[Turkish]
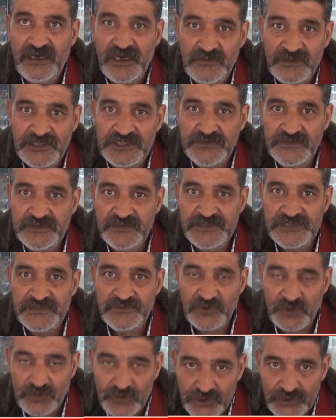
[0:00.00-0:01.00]
Ama şimdi bizim
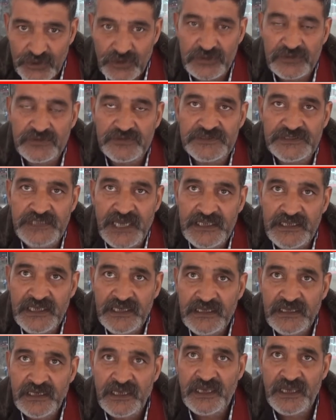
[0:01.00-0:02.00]
kurmuş olduğumuz
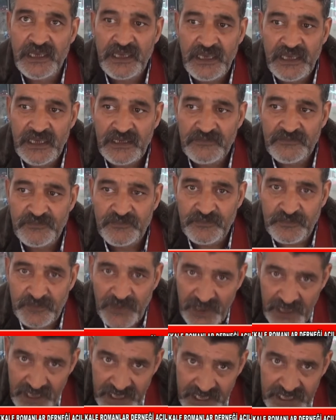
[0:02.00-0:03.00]
dernek yeni yönetim.
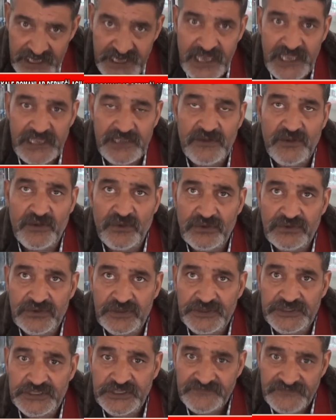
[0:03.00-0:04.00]
iyi niyetli olduğu
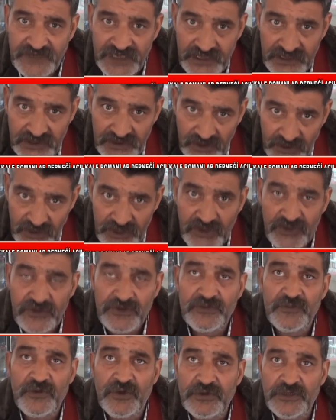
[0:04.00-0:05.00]
için ve yeni
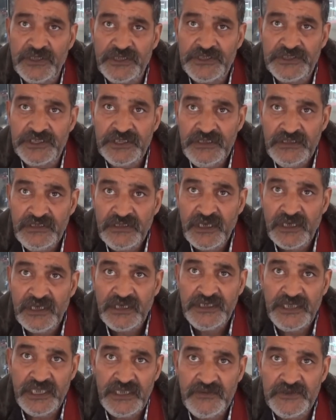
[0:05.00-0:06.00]
yönetim olduğu için
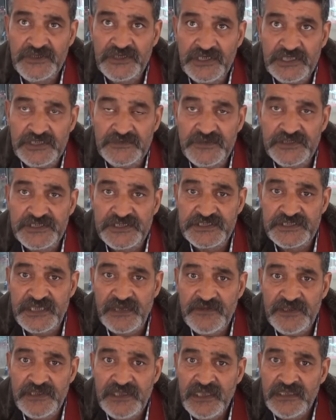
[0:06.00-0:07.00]
yeni bir çalışma
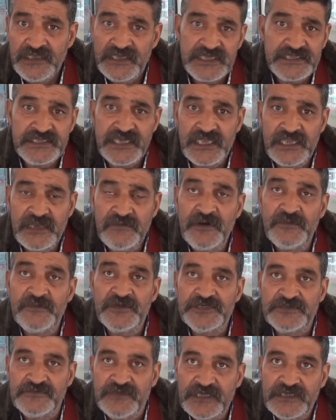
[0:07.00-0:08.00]
sisteminde destekleme
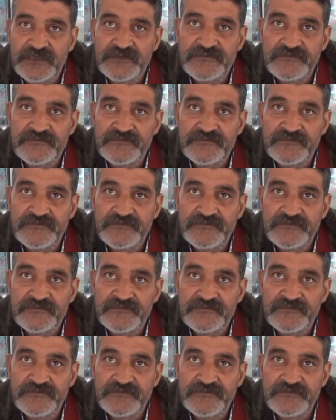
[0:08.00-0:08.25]
amacı var.